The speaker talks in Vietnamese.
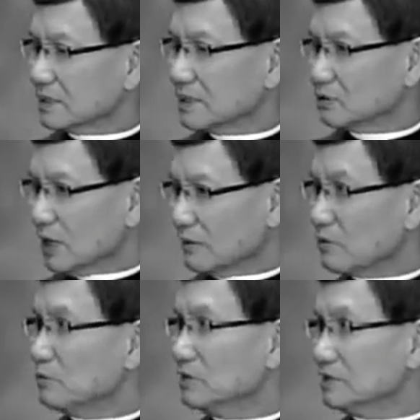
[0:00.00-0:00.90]
đe dọa
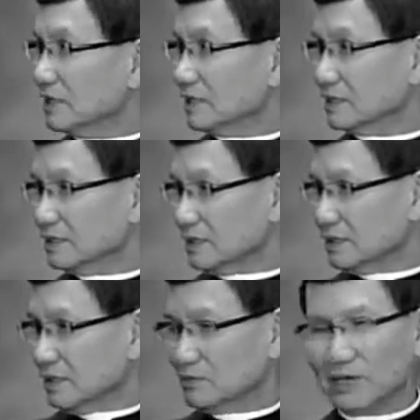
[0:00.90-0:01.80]
bom nguyên tử đó
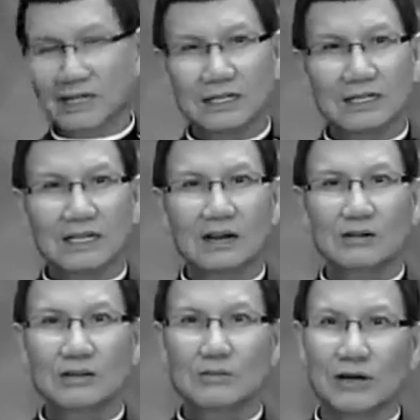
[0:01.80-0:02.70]
thì nếu mà
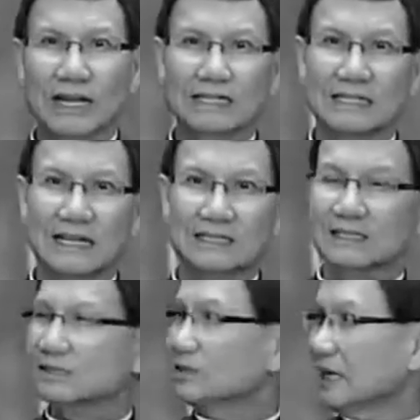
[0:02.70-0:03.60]
ông có một hai trái
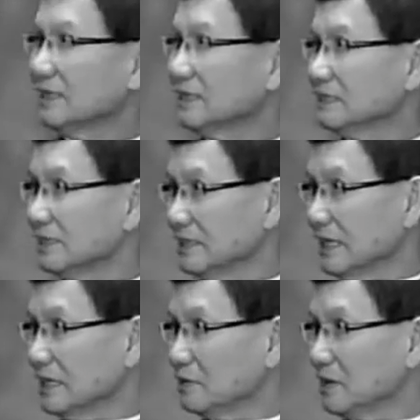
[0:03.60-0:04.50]
chắc do thái chết chết
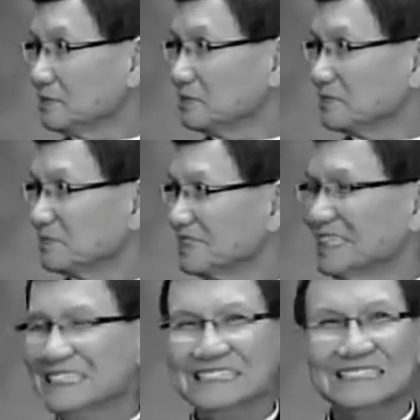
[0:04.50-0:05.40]
chết hết quá dạ.
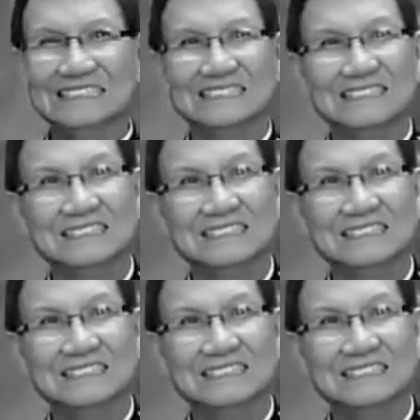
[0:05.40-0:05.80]
dạ.